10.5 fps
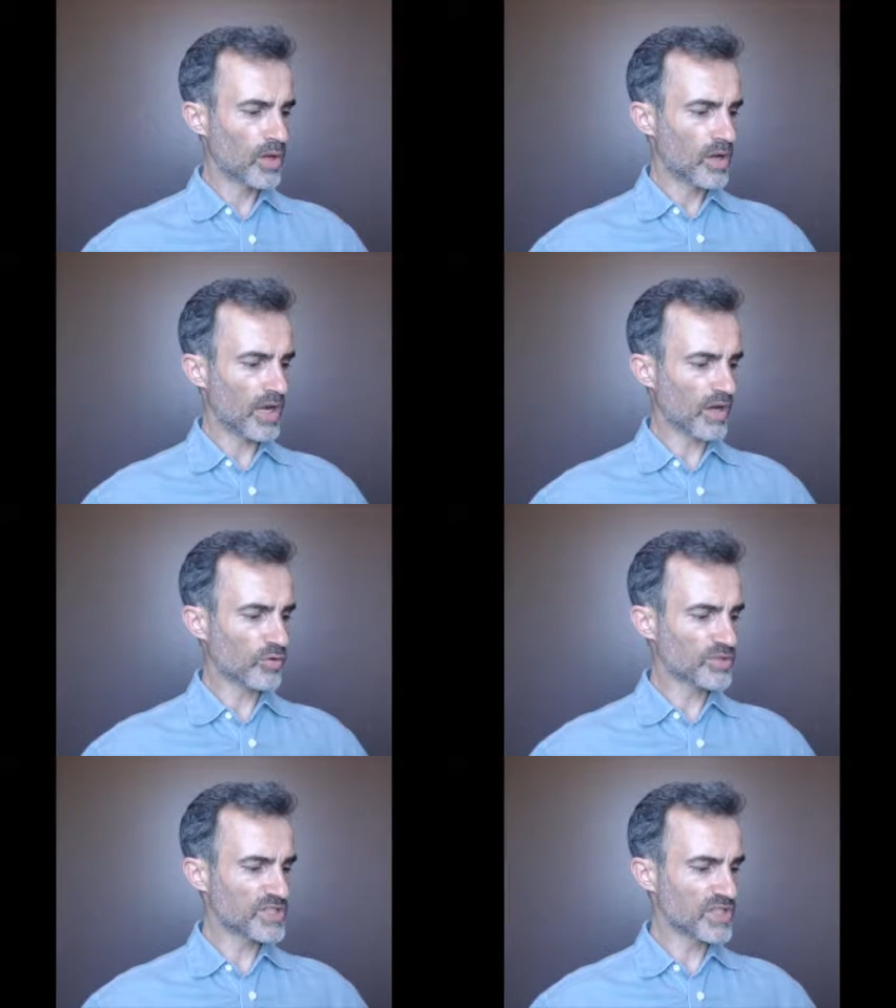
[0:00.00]
La
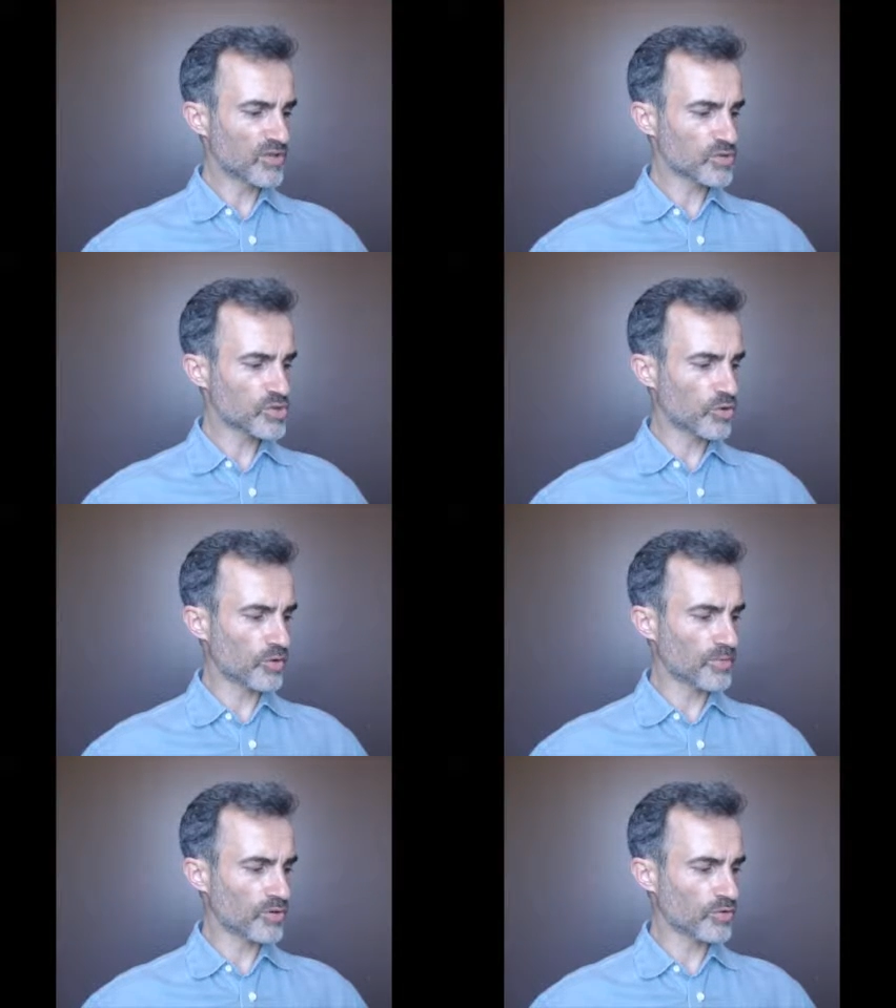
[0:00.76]
continence
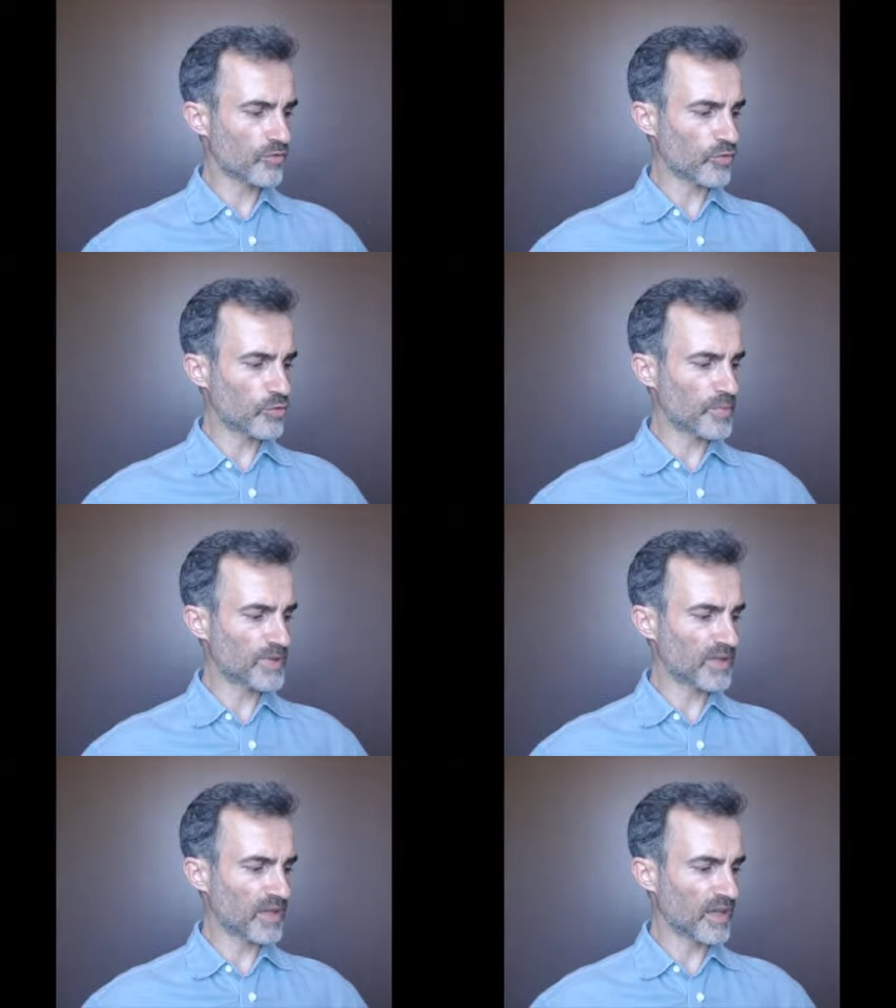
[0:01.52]
commande aux
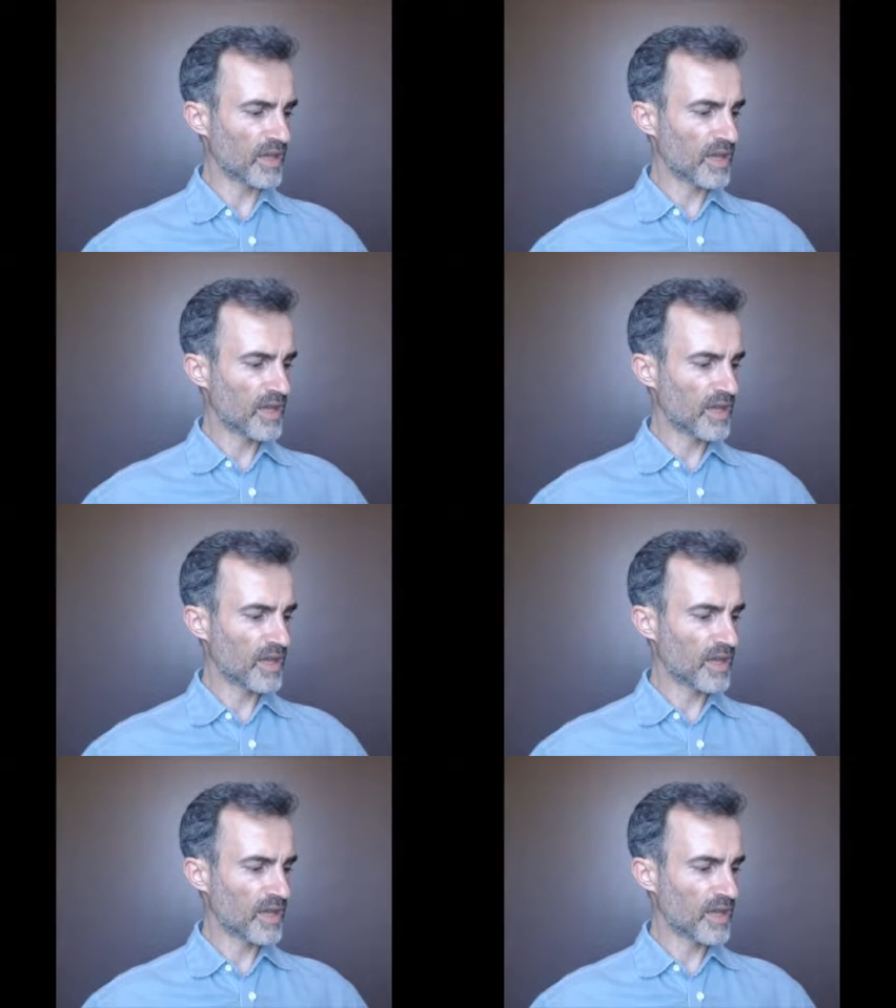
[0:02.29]
voluptés.